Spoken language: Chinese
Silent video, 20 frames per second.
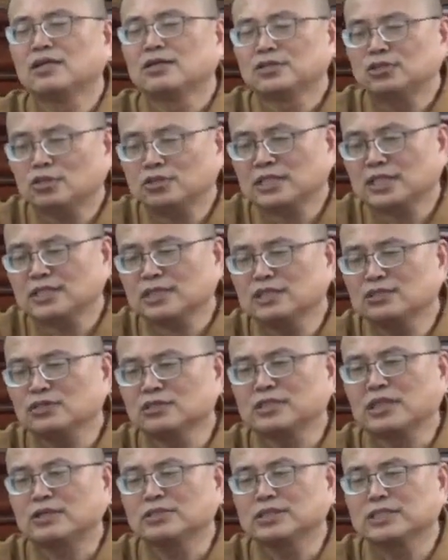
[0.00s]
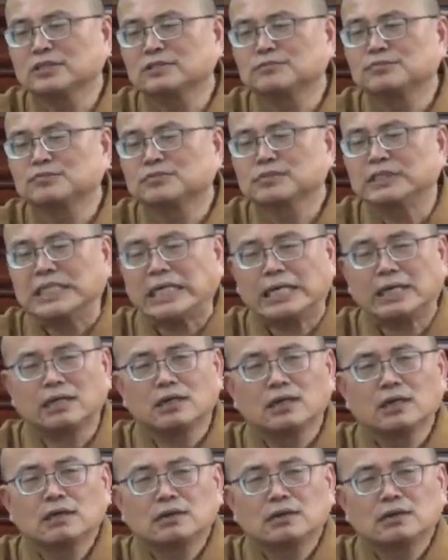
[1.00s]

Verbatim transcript: 就像印顺导师啊。